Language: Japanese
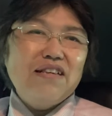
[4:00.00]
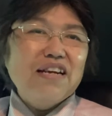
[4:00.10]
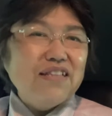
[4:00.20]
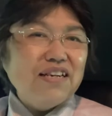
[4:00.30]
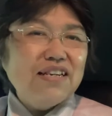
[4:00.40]
や
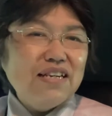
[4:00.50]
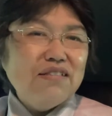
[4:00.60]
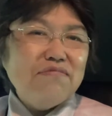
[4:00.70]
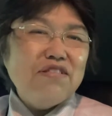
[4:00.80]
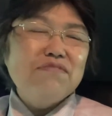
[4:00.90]
りながら
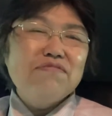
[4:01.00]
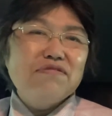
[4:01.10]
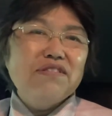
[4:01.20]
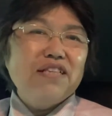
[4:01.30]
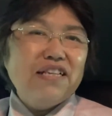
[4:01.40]
ジム
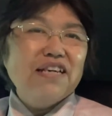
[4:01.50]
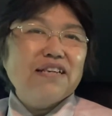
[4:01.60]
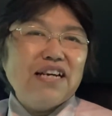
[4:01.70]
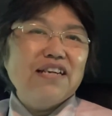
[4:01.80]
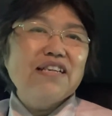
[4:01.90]
行ってね
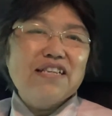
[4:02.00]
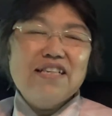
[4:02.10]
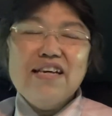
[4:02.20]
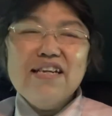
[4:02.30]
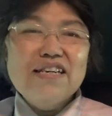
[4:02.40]
体
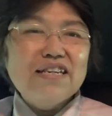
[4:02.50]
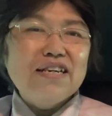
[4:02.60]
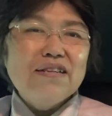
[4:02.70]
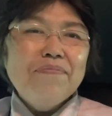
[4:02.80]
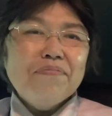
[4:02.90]
鍛えながら
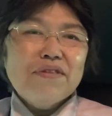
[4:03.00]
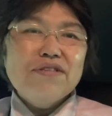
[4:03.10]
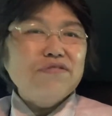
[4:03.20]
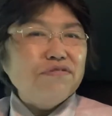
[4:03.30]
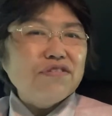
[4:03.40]

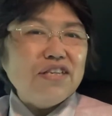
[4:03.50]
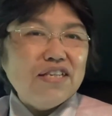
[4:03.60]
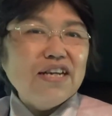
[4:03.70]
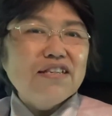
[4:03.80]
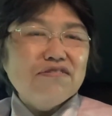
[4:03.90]
それを聞
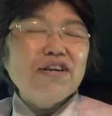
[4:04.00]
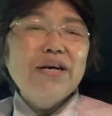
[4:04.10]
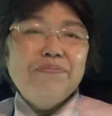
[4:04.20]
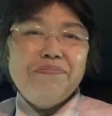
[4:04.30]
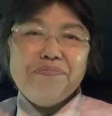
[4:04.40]
いたりとか
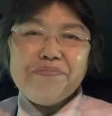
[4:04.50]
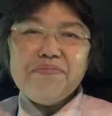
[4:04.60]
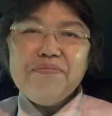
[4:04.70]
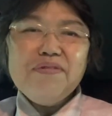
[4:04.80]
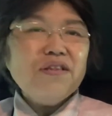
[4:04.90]

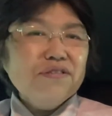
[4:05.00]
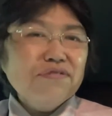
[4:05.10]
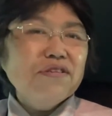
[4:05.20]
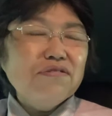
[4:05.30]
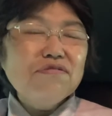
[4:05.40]

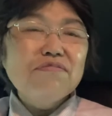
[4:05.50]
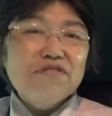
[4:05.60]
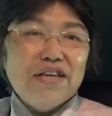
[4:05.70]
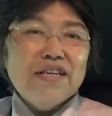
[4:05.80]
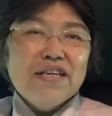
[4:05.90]
そんなことも
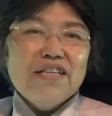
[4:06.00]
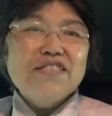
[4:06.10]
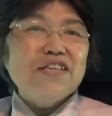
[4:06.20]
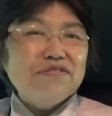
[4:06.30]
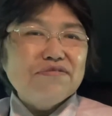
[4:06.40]
ね、
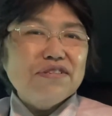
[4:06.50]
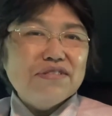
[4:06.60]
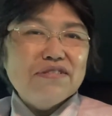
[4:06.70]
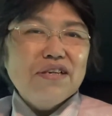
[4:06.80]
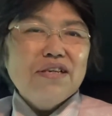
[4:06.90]
したそうで
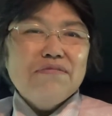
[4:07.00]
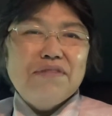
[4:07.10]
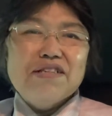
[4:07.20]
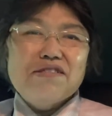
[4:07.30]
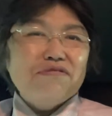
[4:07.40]
す。
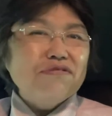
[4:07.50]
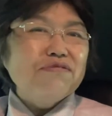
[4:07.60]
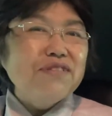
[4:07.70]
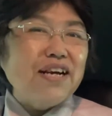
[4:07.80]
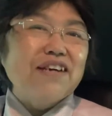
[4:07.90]
まあ、
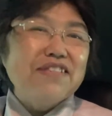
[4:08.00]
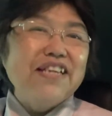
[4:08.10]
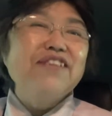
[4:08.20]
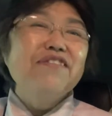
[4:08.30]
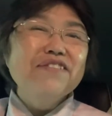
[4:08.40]
とにかくね、
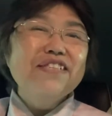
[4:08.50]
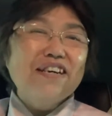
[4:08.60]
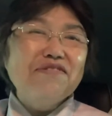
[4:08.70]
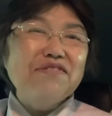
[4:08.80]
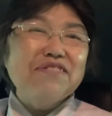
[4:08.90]
いろん
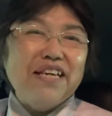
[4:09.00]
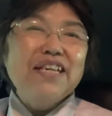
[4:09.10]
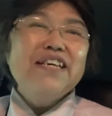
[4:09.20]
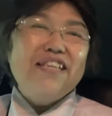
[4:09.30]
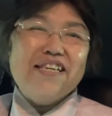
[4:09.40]
なことをね、
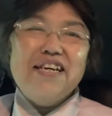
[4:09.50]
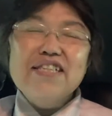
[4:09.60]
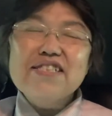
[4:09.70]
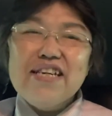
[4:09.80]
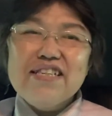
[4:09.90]
1ヶ
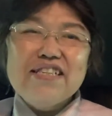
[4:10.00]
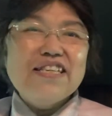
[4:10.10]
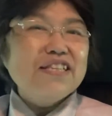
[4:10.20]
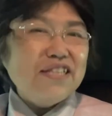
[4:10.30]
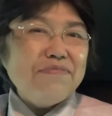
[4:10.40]
月間
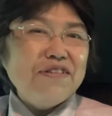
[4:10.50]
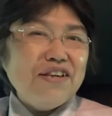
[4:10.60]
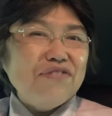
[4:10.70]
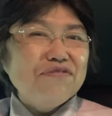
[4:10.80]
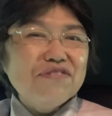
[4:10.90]
やってみ
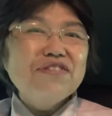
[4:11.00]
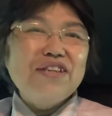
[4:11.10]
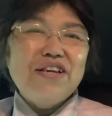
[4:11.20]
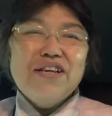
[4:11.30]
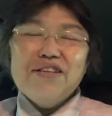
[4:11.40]
て、本当に
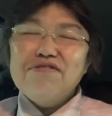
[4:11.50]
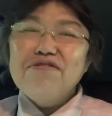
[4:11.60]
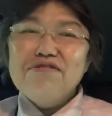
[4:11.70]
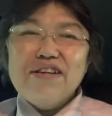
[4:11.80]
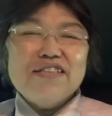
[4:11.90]
ね、
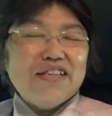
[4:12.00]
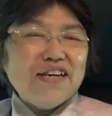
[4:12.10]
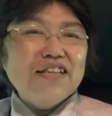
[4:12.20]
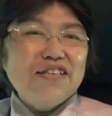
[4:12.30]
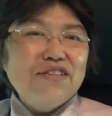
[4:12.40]
どうなった
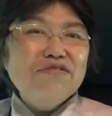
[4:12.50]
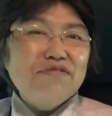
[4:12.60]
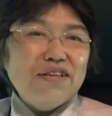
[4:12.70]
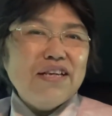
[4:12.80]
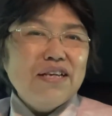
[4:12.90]
かっていう
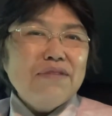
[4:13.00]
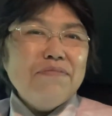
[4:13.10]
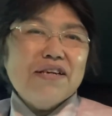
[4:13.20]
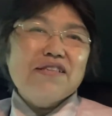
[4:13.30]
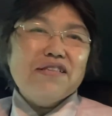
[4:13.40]
とね、まあ、